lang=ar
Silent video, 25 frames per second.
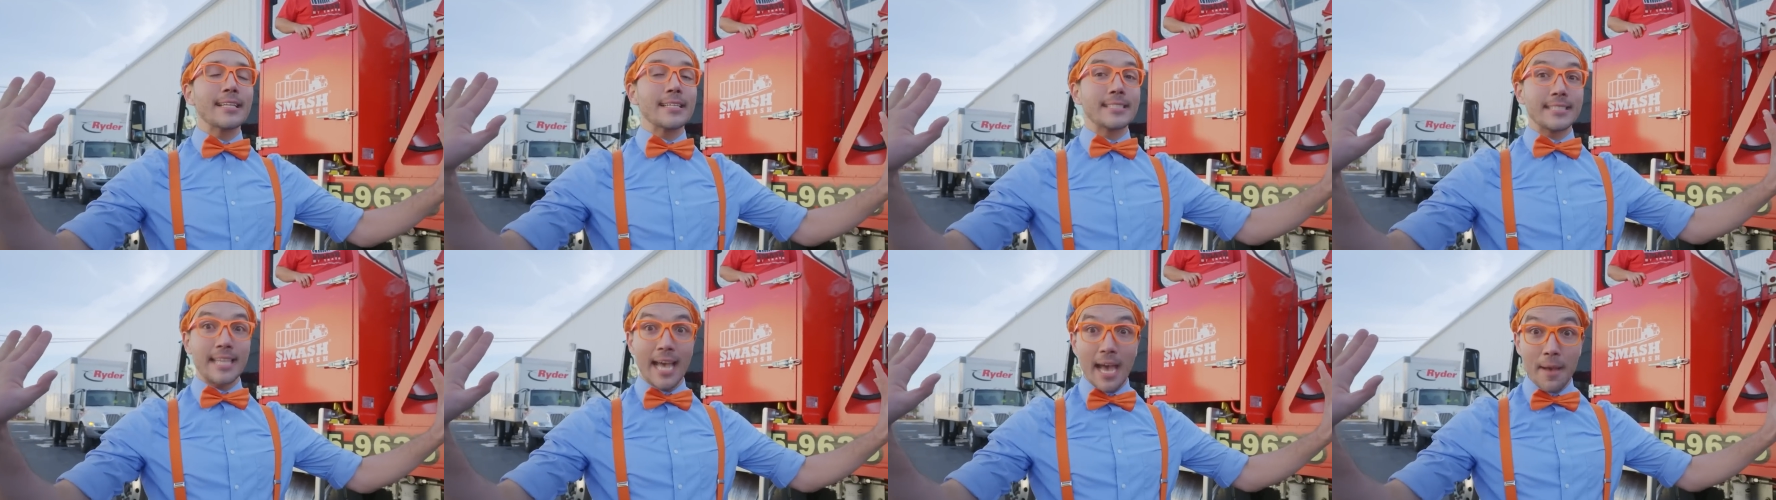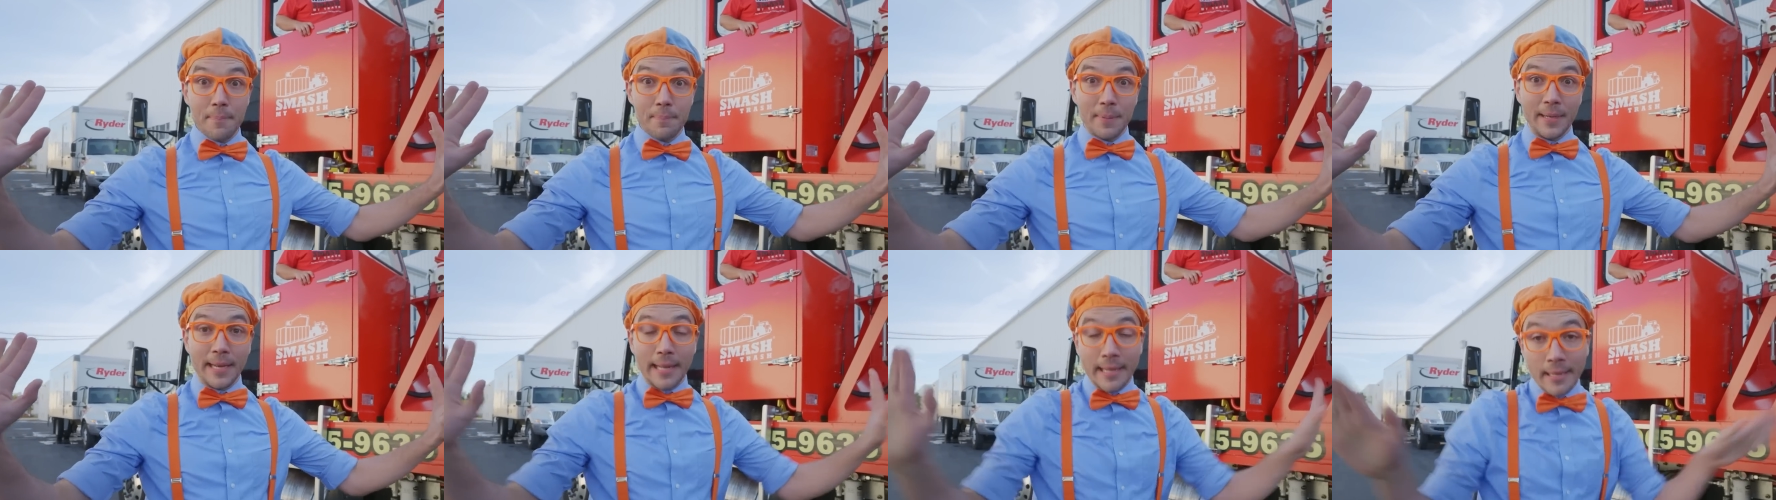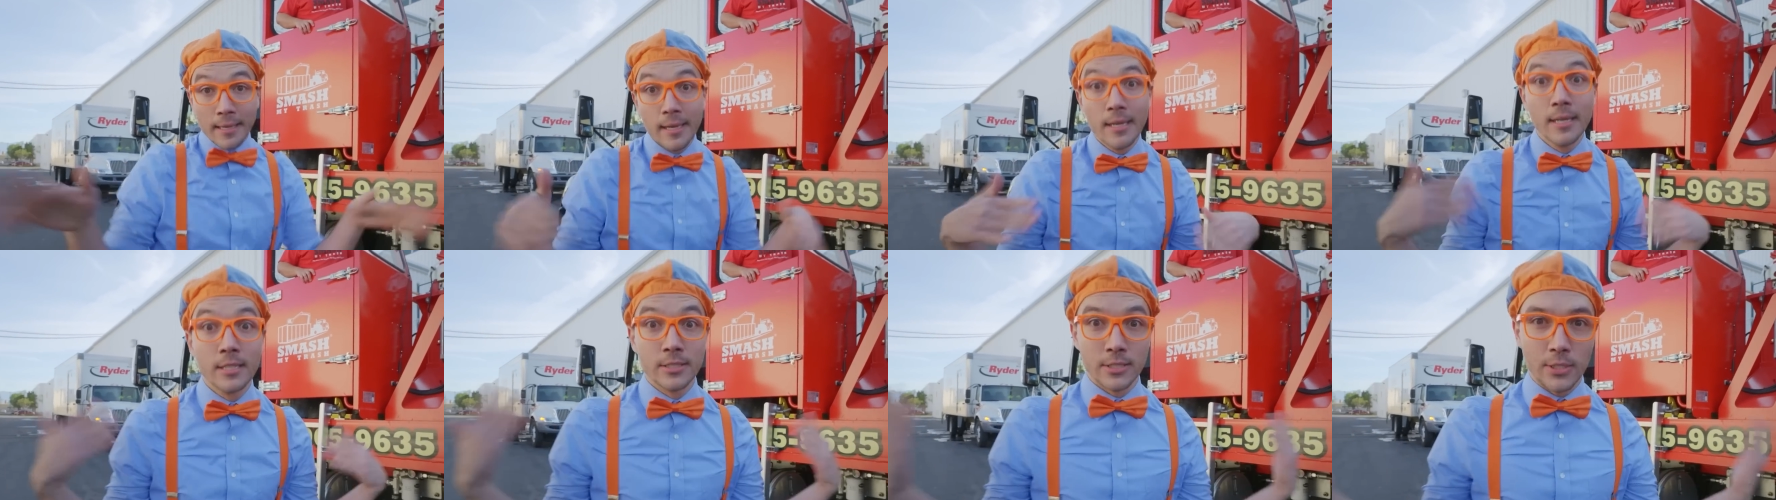أمامه
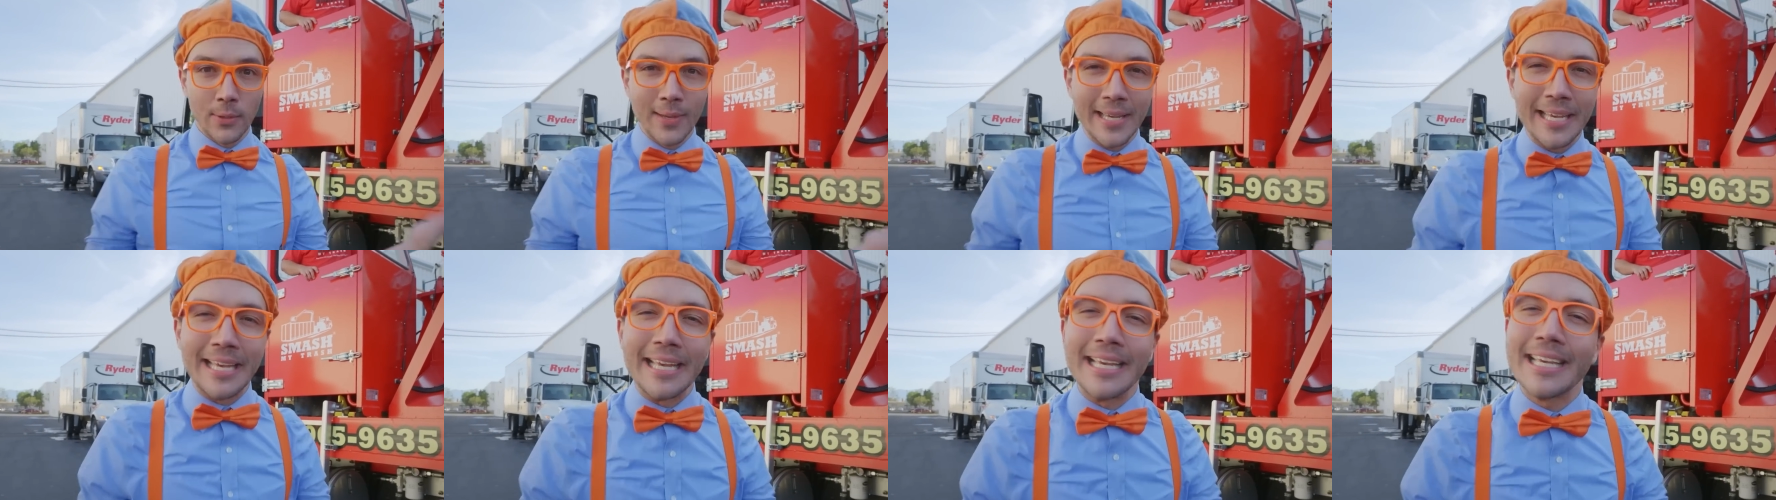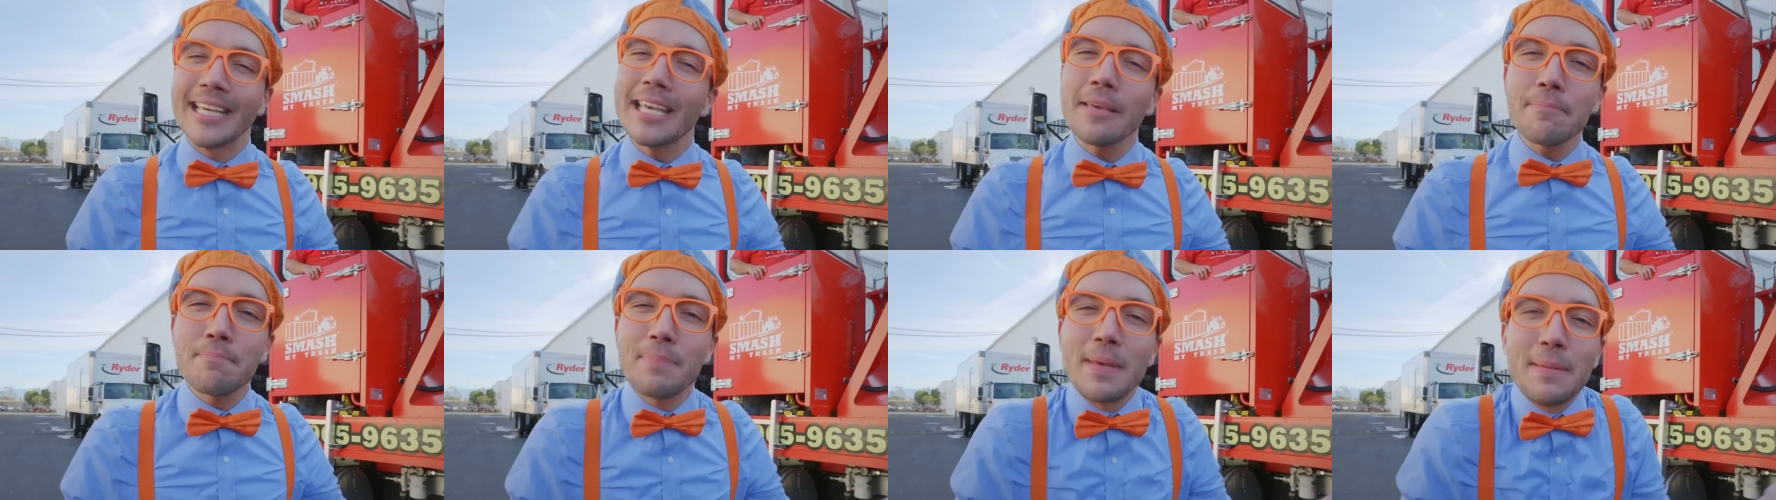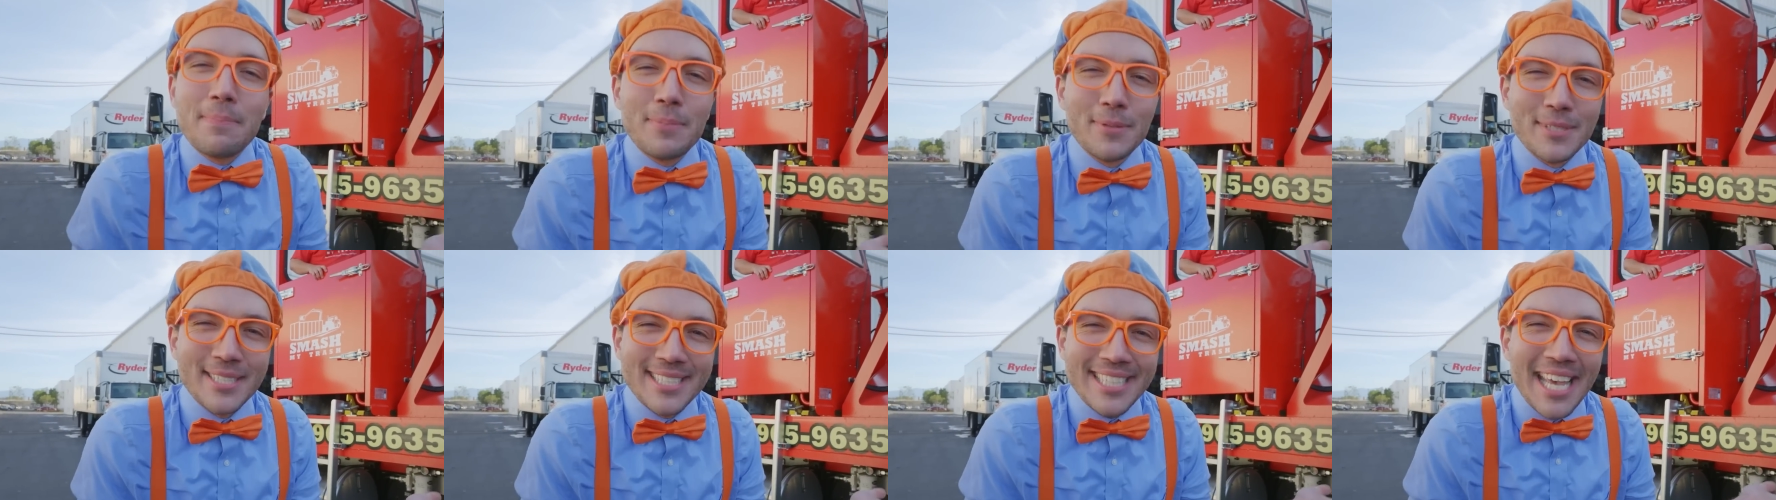لأجل
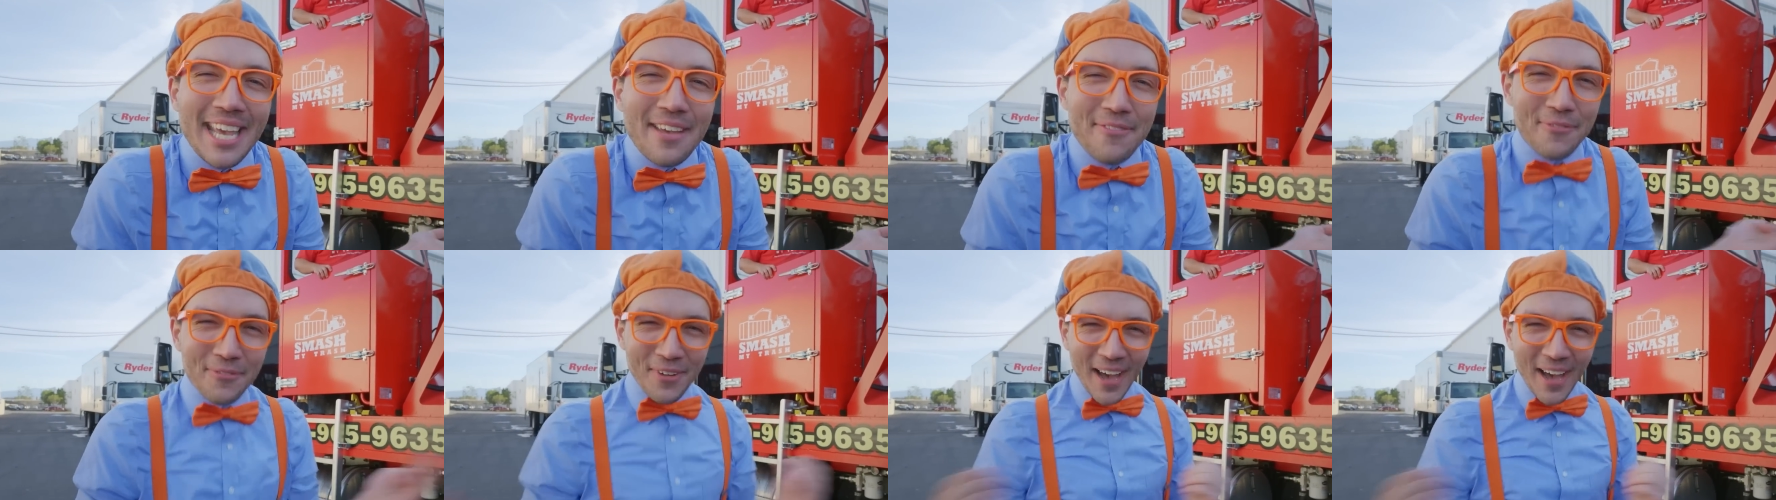سلامة الناس